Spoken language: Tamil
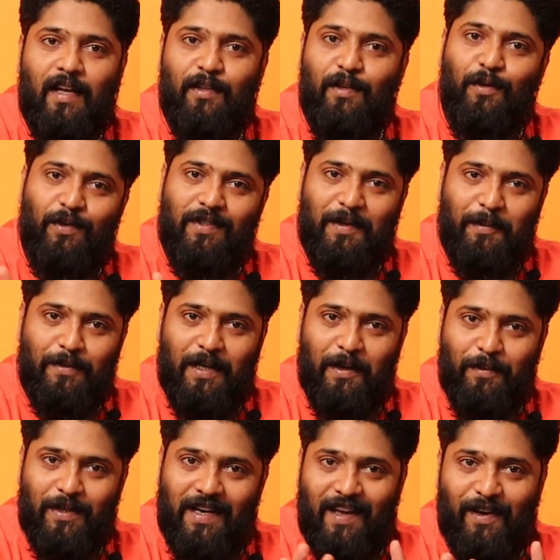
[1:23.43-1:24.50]
அதில் ஒரு
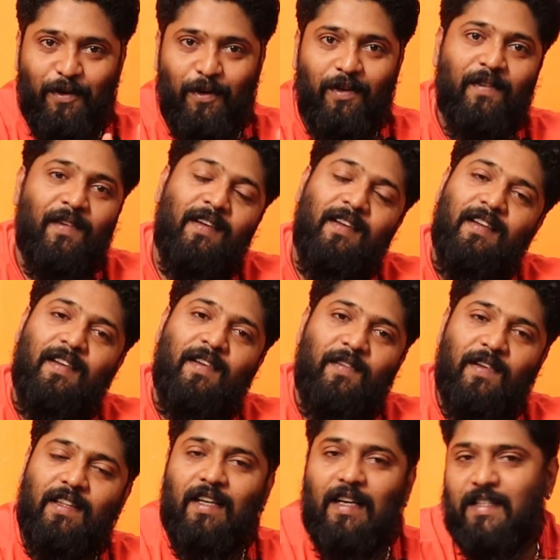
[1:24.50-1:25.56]
சப்ஸ்கிரைபர்ஸ் யாரோ
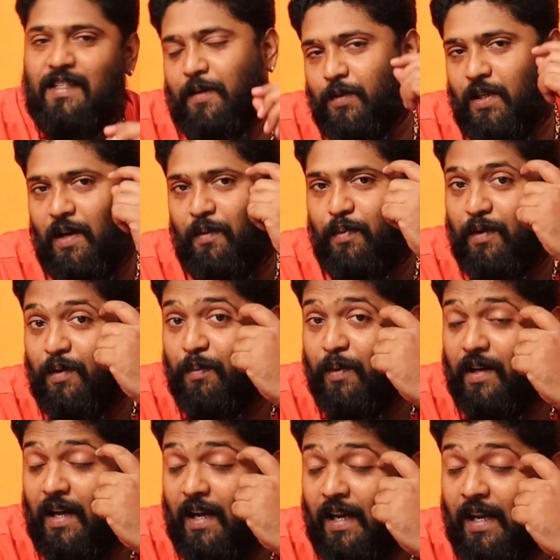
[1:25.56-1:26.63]
வந்து அன்சப்ஸ்கிரைப் பண்ணிட்டு
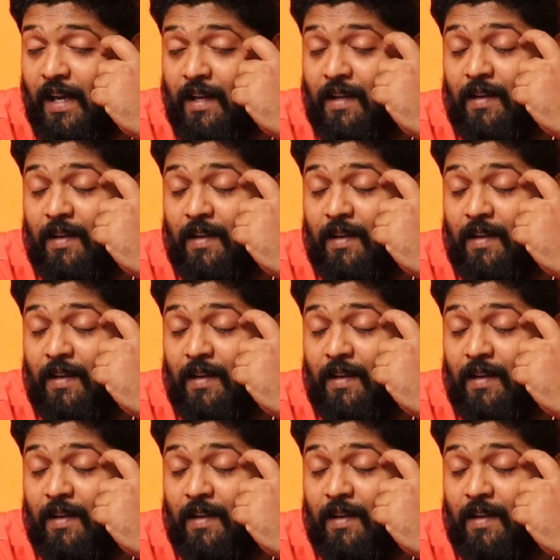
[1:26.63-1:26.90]
போயிட்டாங்க